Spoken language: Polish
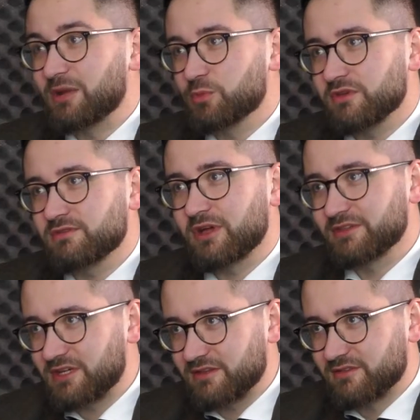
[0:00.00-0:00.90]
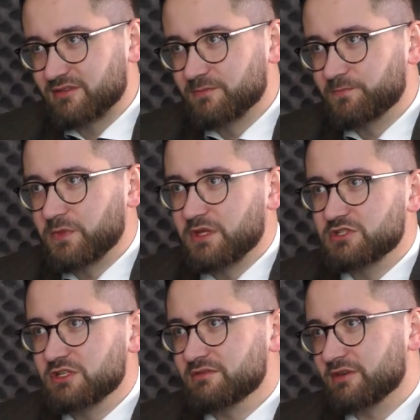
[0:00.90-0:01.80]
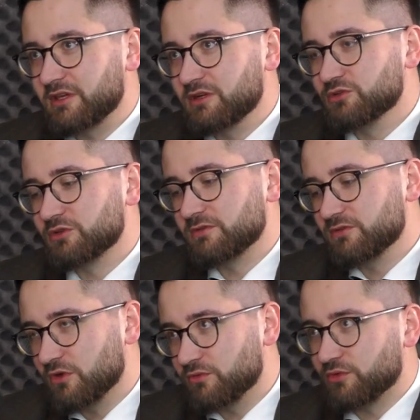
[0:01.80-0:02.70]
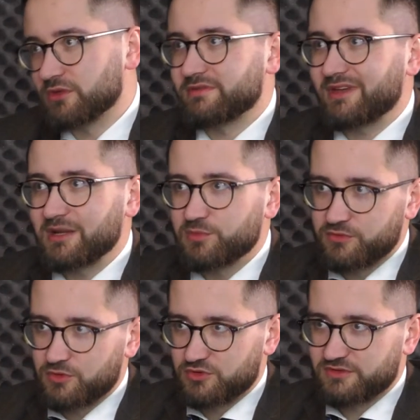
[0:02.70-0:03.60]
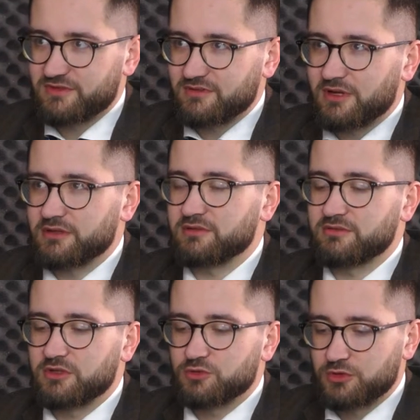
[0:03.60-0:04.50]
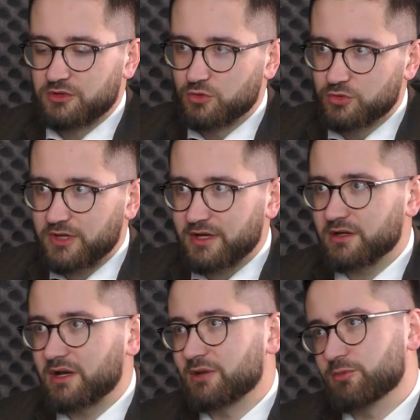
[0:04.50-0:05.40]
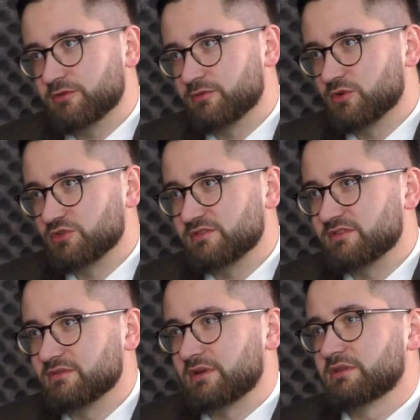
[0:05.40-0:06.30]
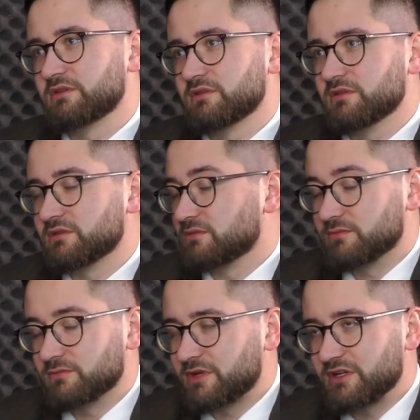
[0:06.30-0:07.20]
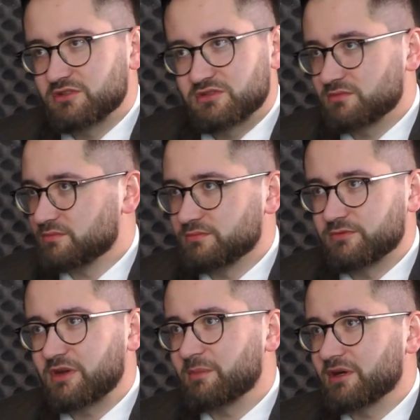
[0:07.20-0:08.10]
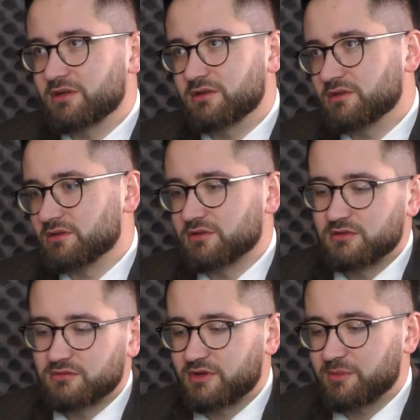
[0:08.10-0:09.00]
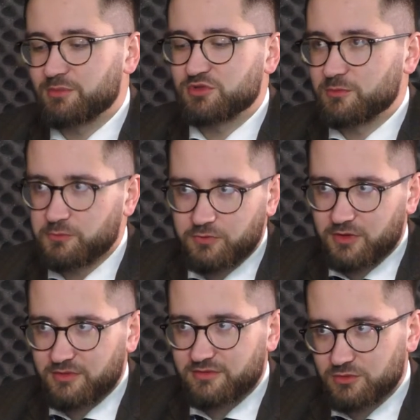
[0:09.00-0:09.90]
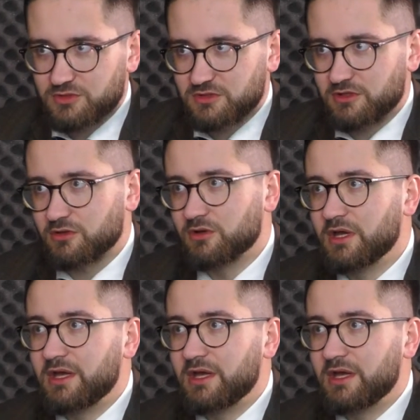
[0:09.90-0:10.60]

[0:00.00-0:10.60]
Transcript: albo jest to antracyt, czyli węgiel, który znowu jest albo wykorzystywany w niektórych hutach, albo jest wykorzystywany wręcz w ramach, e, w ramach przemysłu farmaceutycznego.